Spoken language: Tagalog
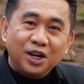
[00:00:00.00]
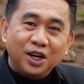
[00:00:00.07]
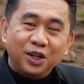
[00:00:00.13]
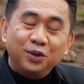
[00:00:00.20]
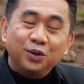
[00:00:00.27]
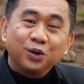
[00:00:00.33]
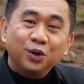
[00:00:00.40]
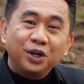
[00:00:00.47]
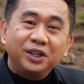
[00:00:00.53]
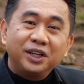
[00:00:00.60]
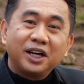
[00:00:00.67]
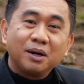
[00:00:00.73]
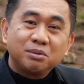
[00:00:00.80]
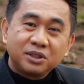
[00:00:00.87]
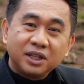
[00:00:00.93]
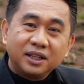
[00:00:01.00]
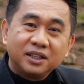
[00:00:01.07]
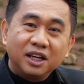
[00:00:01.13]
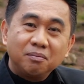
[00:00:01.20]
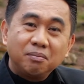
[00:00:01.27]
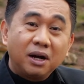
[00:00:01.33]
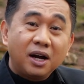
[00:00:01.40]
Adtoy iti kapsat
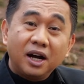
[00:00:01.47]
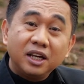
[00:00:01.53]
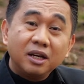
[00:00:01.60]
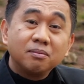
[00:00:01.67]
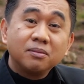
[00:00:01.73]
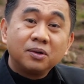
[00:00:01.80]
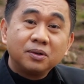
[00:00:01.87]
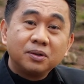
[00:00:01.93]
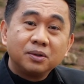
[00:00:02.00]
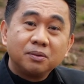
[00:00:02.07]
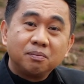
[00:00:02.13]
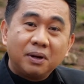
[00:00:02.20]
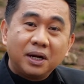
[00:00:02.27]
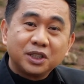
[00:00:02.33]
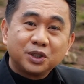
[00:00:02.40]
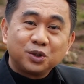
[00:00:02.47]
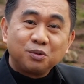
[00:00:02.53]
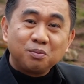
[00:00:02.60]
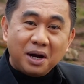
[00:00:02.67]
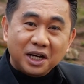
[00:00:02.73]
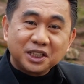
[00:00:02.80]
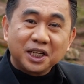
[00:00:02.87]
kin pagayam mo, Pastor
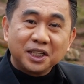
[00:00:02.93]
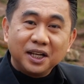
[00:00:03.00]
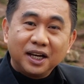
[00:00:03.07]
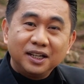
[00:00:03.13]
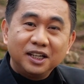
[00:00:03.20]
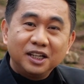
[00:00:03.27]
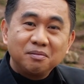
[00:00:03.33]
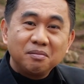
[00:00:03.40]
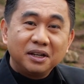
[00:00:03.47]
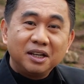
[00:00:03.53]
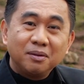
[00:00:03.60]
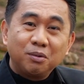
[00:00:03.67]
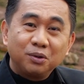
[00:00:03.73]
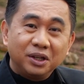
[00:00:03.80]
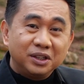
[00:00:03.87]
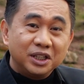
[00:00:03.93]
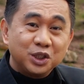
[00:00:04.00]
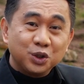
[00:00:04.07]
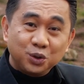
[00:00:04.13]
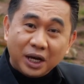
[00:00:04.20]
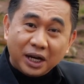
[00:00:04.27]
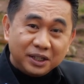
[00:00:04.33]
Max Kadalig manipod iti
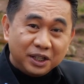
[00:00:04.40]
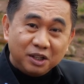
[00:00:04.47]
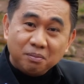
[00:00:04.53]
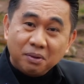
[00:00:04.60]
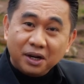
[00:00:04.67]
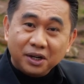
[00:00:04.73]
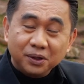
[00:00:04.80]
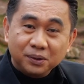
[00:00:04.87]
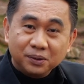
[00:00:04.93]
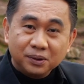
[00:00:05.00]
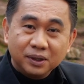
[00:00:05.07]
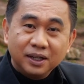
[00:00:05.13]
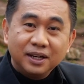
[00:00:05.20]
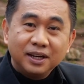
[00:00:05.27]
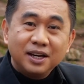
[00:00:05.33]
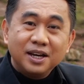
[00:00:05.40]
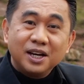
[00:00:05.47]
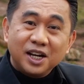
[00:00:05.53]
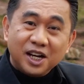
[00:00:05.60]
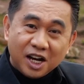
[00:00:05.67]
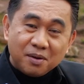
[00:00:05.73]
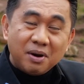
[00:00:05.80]
siyudad iti Bagyo,
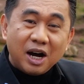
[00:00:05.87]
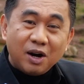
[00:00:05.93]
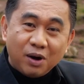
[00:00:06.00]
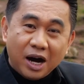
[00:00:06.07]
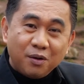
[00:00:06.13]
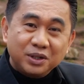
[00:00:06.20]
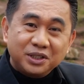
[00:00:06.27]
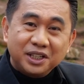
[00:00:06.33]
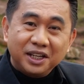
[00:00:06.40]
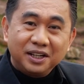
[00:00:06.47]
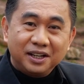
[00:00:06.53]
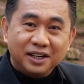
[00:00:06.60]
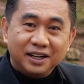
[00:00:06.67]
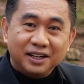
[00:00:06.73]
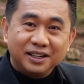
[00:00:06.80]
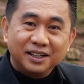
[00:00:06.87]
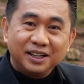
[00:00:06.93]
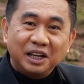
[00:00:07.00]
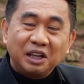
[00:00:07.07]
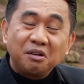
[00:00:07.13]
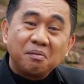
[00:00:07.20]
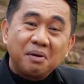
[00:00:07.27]
nga mga awis kin ka,
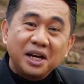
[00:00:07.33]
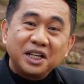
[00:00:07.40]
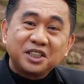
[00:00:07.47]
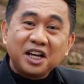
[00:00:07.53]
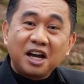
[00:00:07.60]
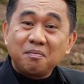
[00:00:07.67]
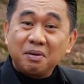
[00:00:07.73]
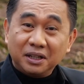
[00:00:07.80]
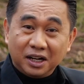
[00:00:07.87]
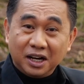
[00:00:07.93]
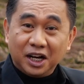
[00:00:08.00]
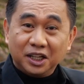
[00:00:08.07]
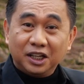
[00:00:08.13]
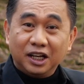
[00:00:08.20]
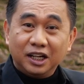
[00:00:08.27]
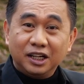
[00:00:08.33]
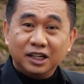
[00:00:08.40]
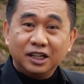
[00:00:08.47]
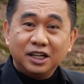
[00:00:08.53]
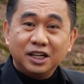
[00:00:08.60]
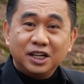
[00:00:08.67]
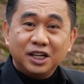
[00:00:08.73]
iti maysa panagadal,
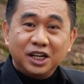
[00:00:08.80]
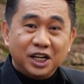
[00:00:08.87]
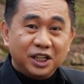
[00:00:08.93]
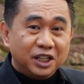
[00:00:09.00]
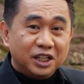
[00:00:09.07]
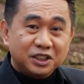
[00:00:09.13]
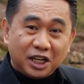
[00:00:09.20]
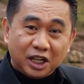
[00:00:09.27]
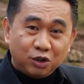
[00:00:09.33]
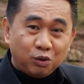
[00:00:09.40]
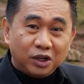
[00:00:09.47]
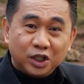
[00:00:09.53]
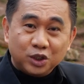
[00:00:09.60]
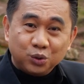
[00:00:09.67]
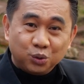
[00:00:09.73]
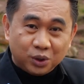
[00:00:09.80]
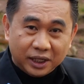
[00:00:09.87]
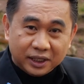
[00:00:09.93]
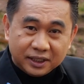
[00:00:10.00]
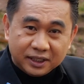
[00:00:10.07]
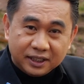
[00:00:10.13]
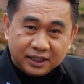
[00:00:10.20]
iti nasantuan nga surat.